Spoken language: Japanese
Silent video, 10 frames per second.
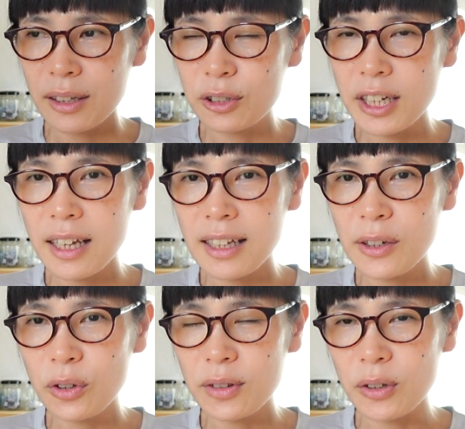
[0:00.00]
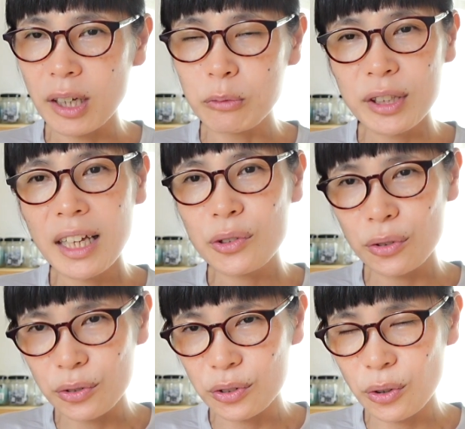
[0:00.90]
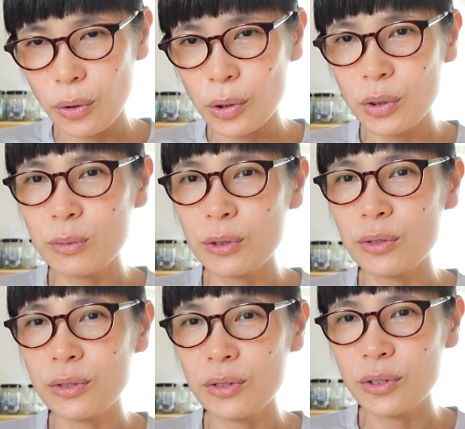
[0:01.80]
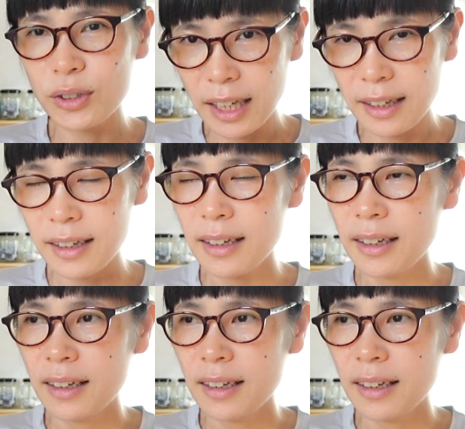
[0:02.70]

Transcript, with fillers: 暗い色っていうか無彩色を好むので